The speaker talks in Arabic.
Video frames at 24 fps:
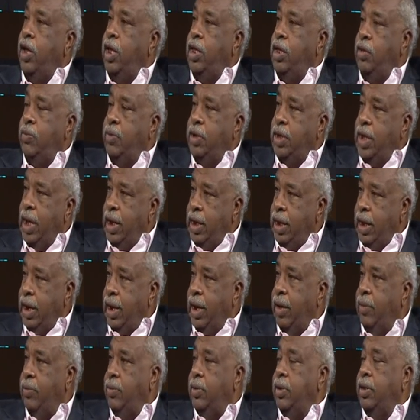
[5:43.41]

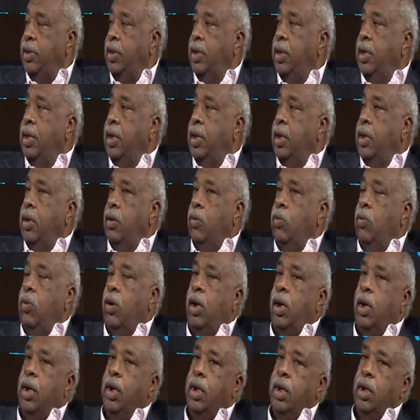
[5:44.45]

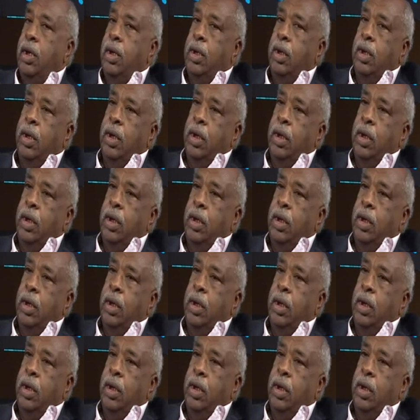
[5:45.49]
والامر المهم